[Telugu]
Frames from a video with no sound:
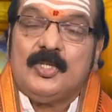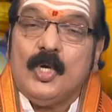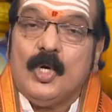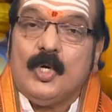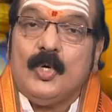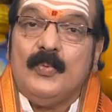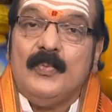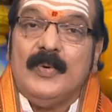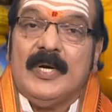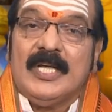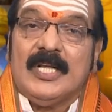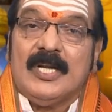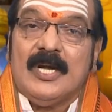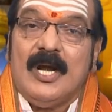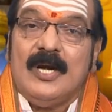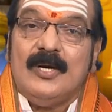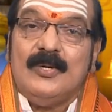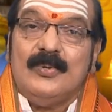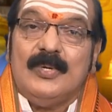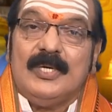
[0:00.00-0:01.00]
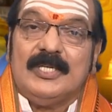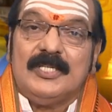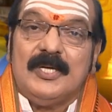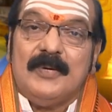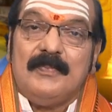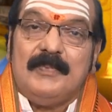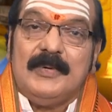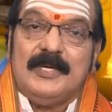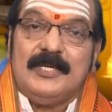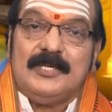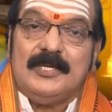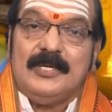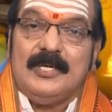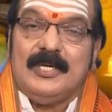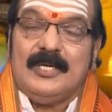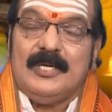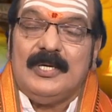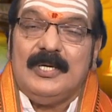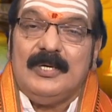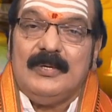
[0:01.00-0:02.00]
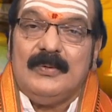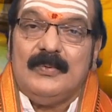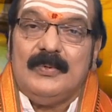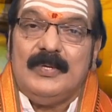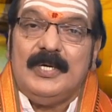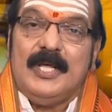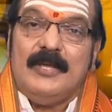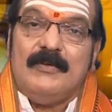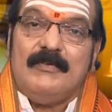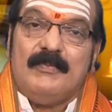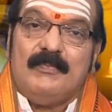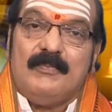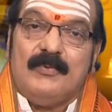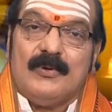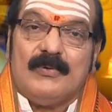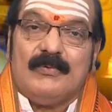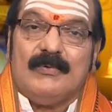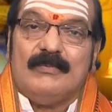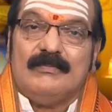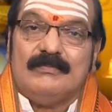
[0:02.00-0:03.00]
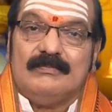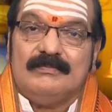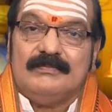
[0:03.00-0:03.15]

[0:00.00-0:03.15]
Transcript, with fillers: చెకుముకి రాళ్ళు అని చెప్పేసి ఉండేవి పూర్వం